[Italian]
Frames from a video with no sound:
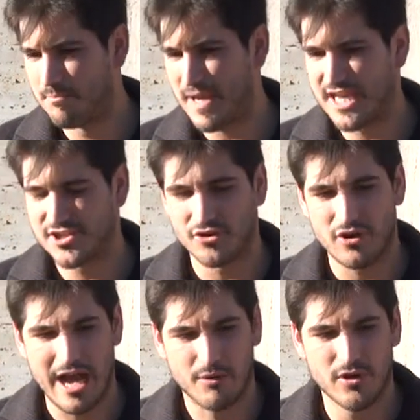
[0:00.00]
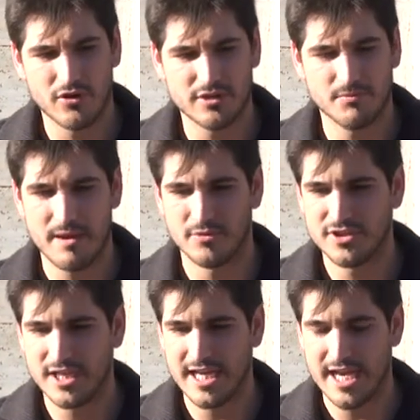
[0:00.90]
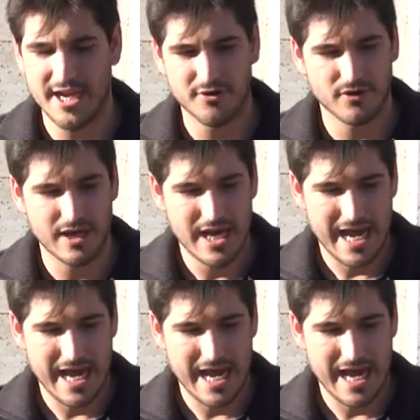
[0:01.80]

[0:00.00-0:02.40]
peso a quello che dobbiamo dire e non